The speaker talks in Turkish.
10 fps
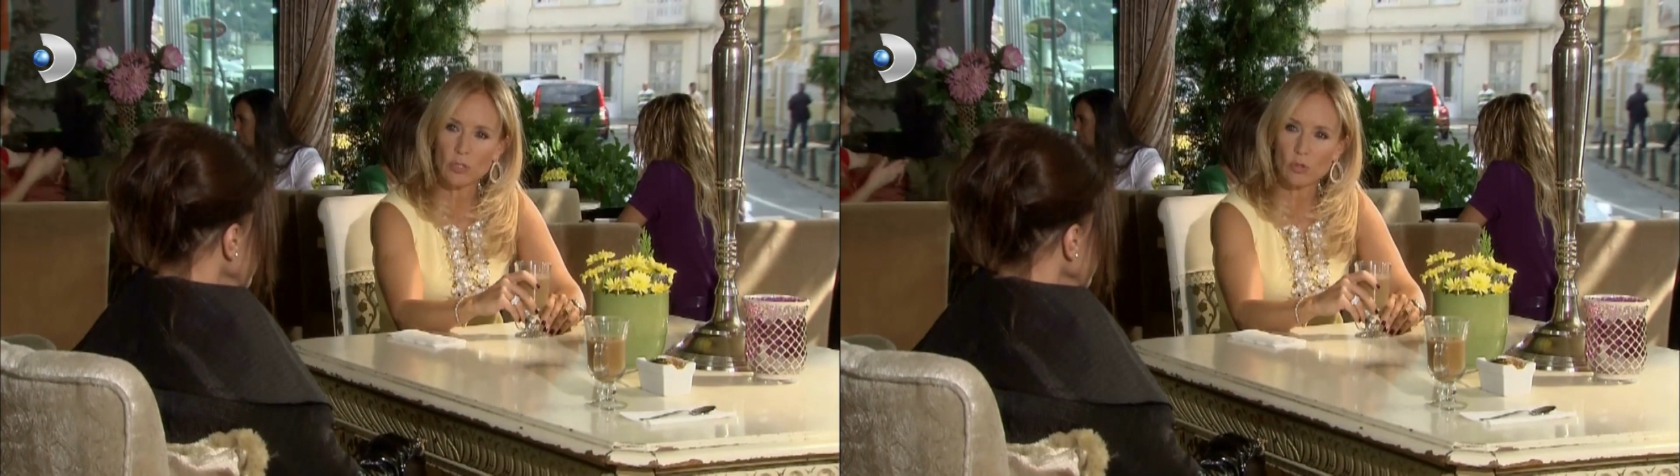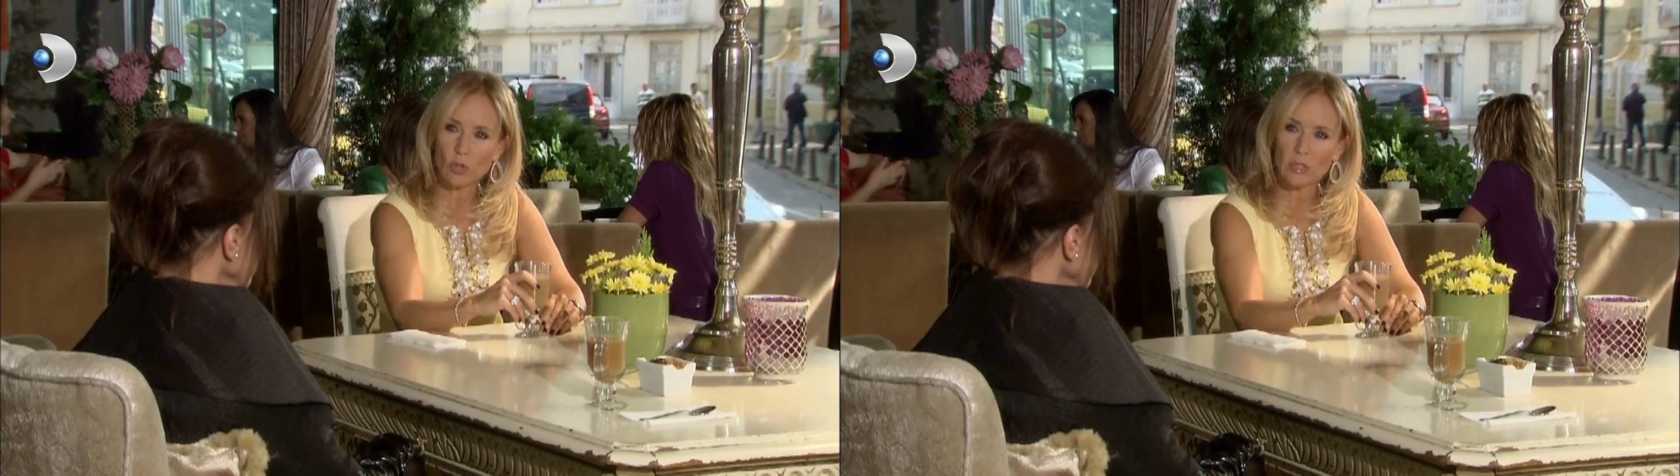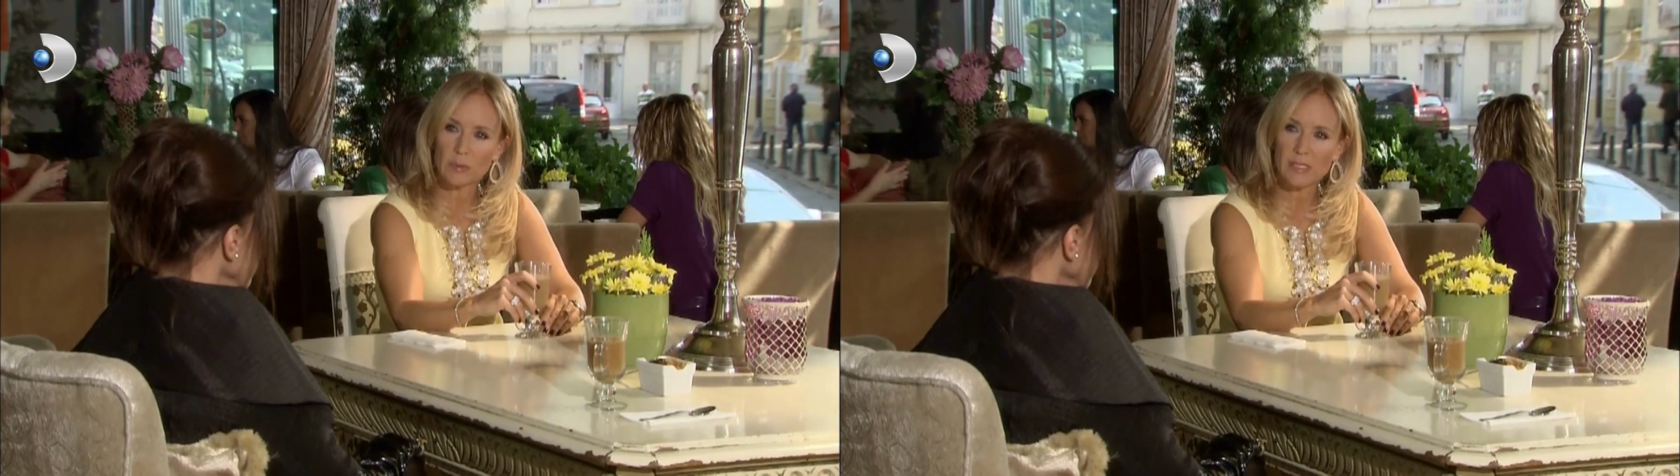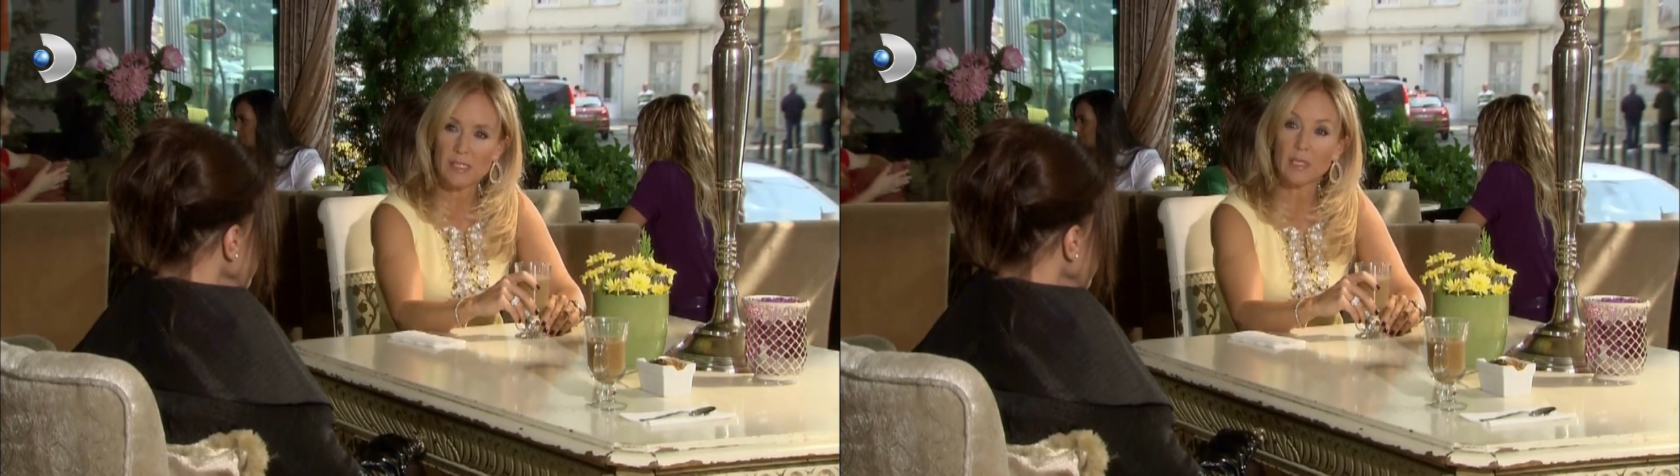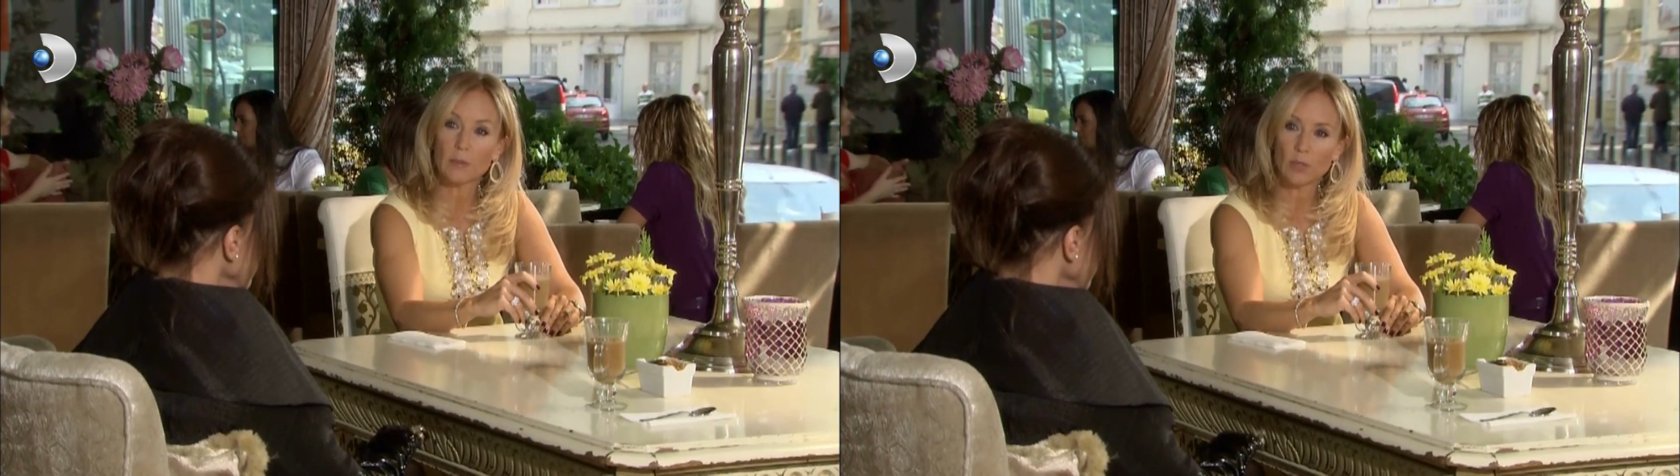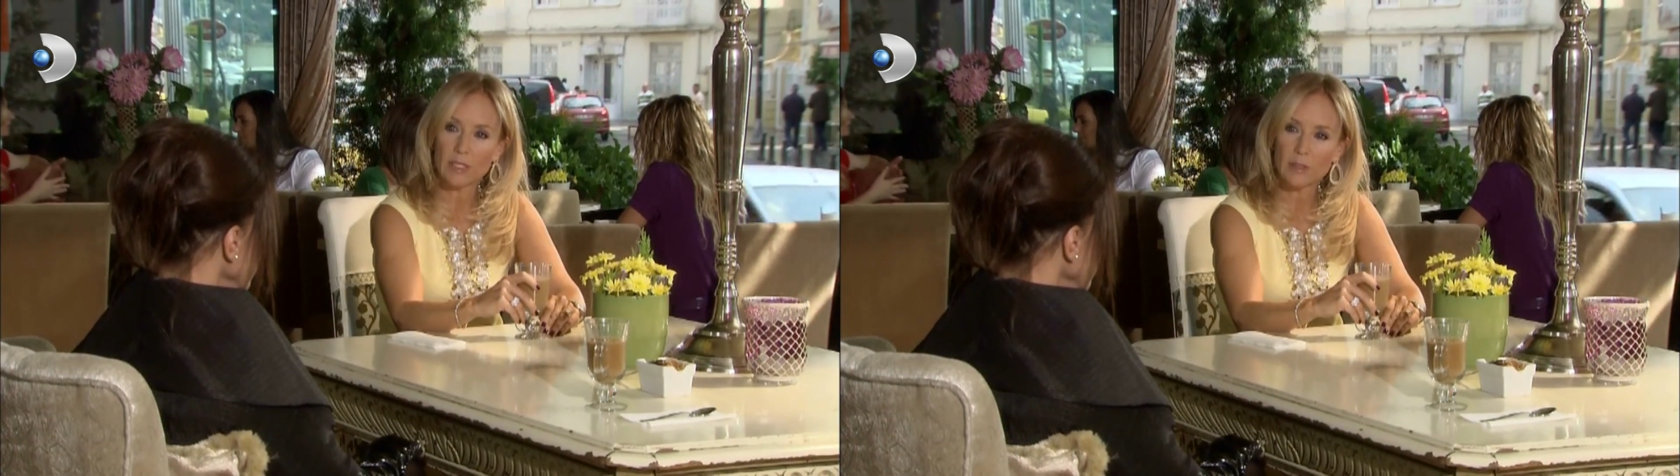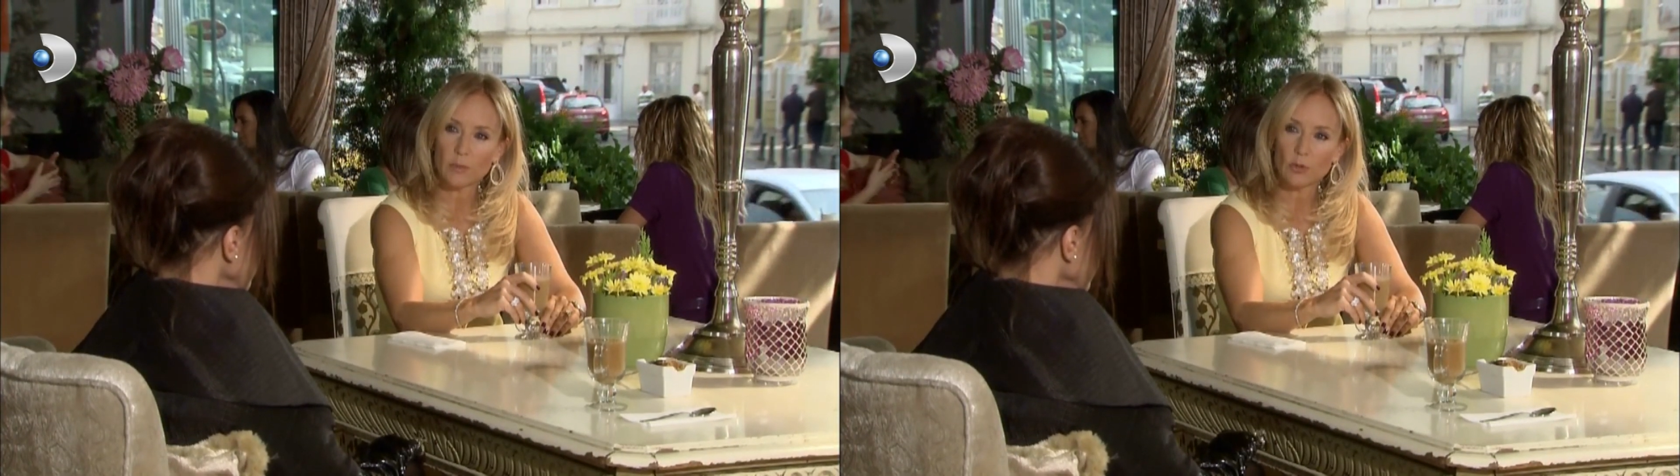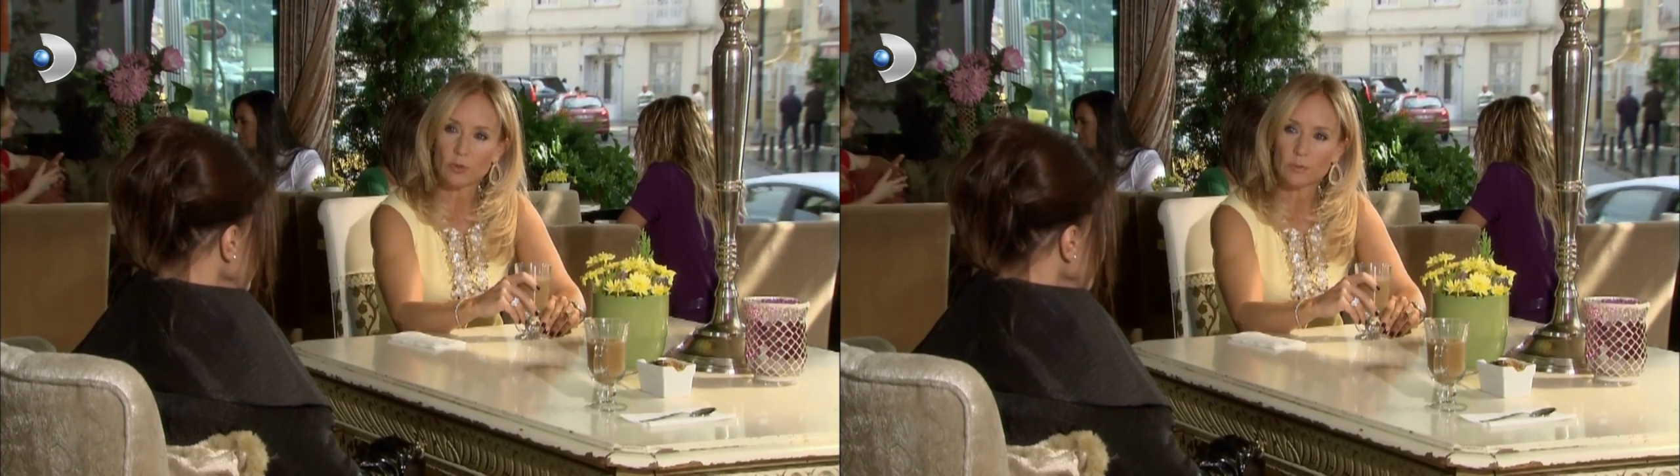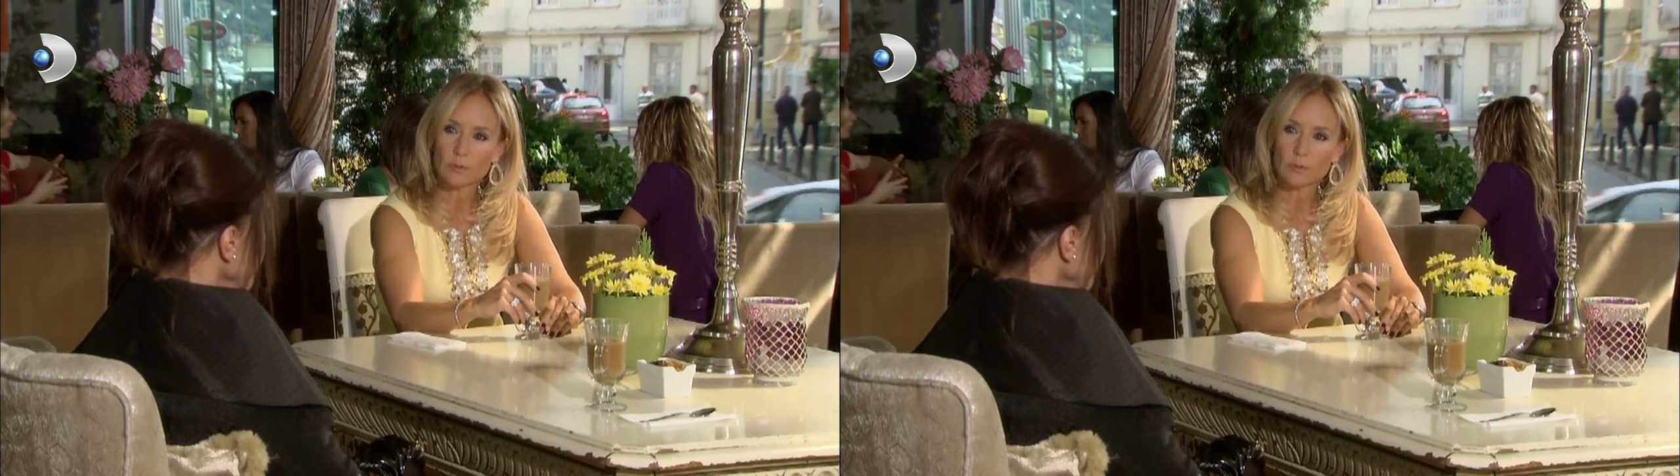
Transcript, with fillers: zorlamanızı kabul edemiyorum.